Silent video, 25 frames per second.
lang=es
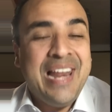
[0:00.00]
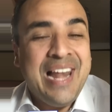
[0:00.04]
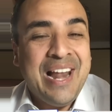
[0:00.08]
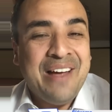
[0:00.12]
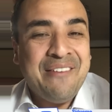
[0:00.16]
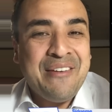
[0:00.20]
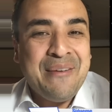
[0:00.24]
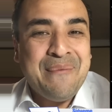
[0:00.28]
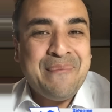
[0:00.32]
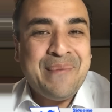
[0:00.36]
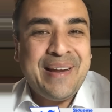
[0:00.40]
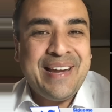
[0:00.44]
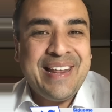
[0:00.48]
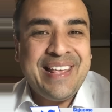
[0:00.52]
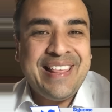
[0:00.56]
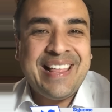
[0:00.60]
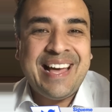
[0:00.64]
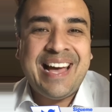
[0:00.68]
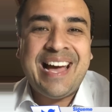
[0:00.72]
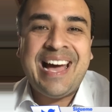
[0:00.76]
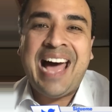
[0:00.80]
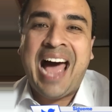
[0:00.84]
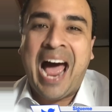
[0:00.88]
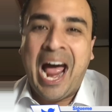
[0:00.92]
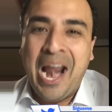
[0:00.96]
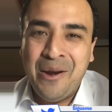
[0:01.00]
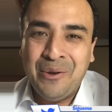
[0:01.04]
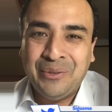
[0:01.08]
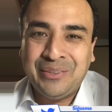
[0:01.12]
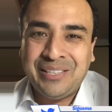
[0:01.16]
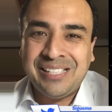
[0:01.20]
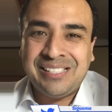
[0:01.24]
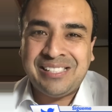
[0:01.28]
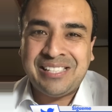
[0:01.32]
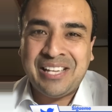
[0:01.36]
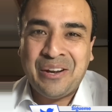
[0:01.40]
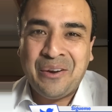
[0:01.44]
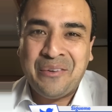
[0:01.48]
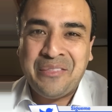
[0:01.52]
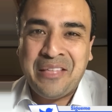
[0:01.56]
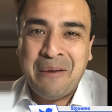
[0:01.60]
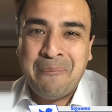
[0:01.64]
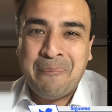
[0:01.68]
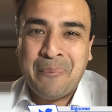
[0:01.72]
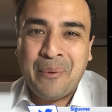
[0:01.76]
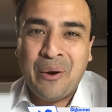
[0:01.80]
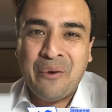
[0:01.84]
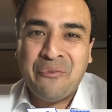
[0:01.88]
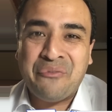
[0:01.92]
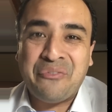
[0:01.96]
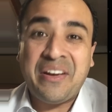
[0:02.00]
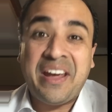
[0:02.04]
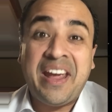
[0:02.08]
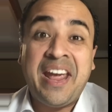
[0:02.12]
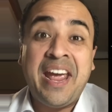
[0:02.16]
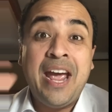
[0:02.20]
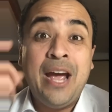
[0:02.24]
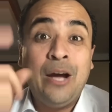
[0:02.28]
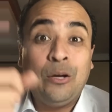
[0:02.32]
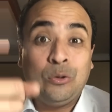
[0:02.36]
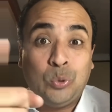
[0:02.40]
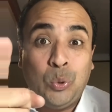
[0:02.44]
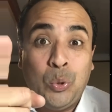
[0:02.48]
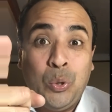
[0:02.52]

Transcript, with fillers: y la bienvenida al noticiero del profe